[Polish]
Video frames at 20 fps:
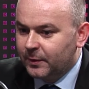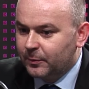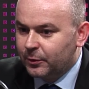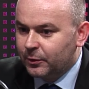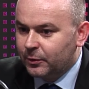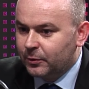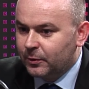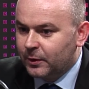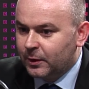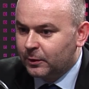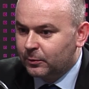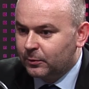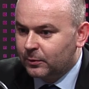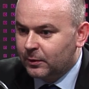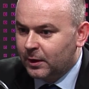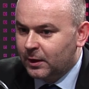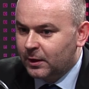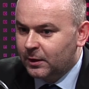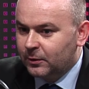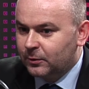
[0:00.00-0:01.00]

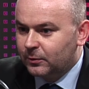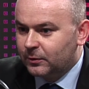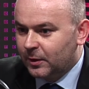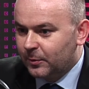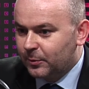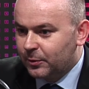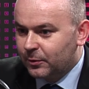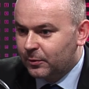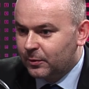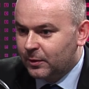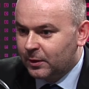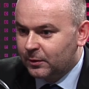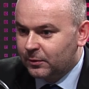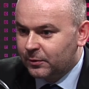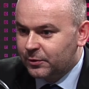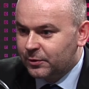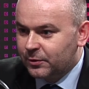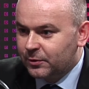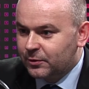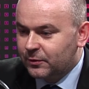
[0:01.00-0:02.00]
prokuratura i tutaj
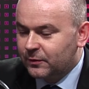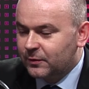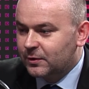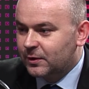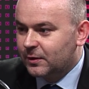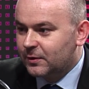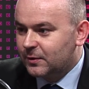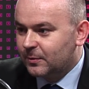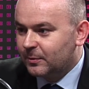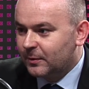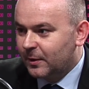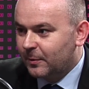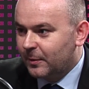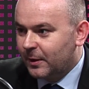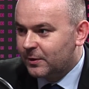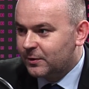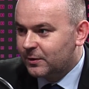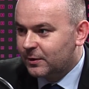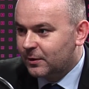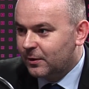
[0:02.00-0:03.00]
prokuratorzy oczywiście są
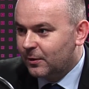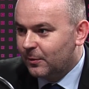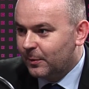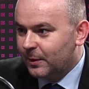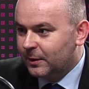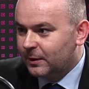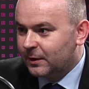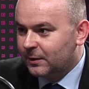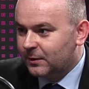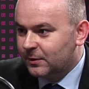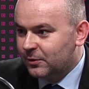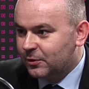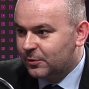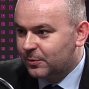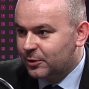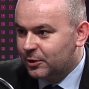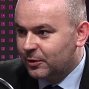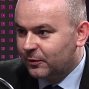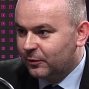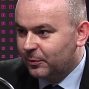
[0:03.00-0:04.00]
najbardziej kompetentni,
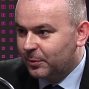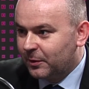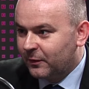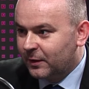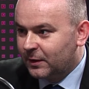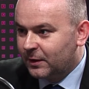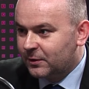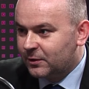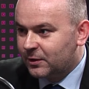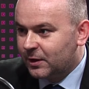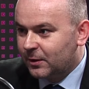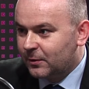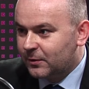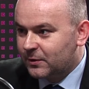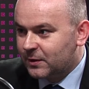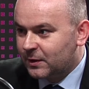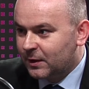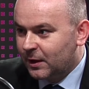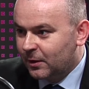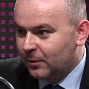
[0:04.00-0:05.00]
żeby się wypowiadać, jak
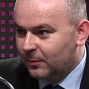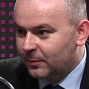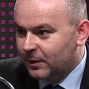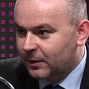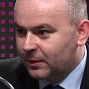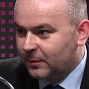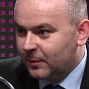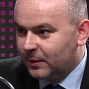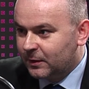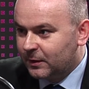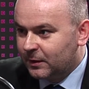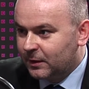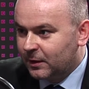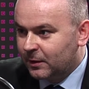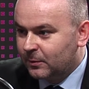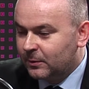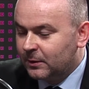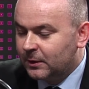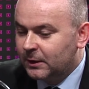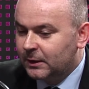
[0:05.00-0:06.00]
oceniają dany
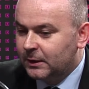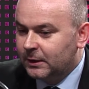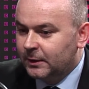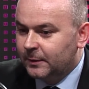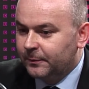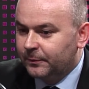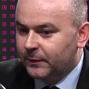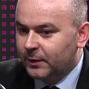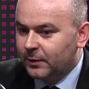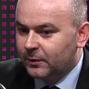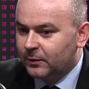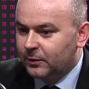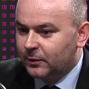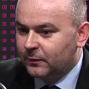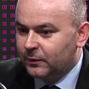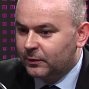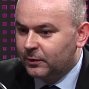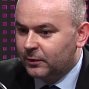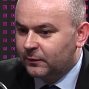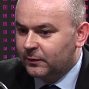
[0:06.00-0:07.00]
materiał e,
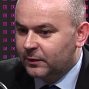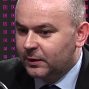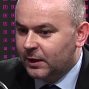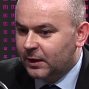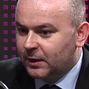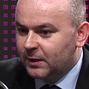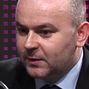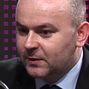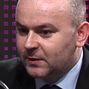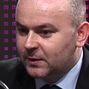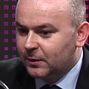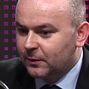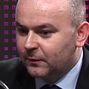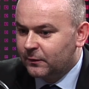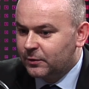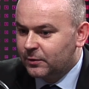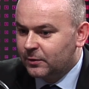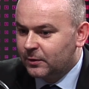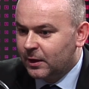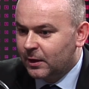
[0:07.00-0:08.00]
dowodowy, jakie z niego
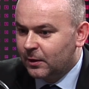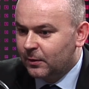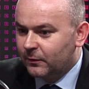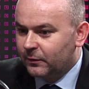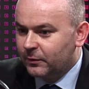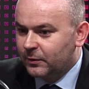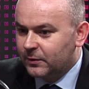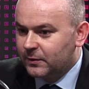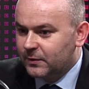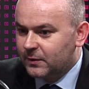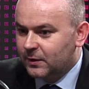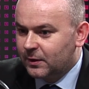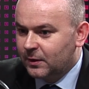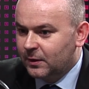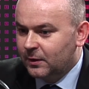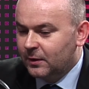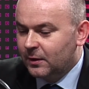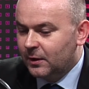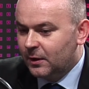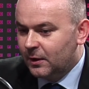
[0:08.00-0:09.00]
wyciągają
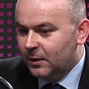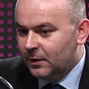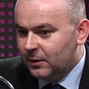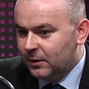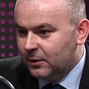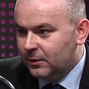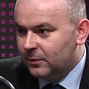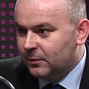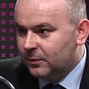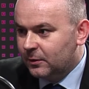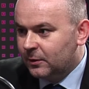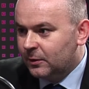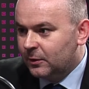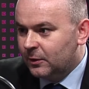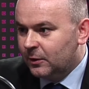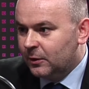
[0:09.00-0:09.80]
wnioski. Czyli państwo I... nie mają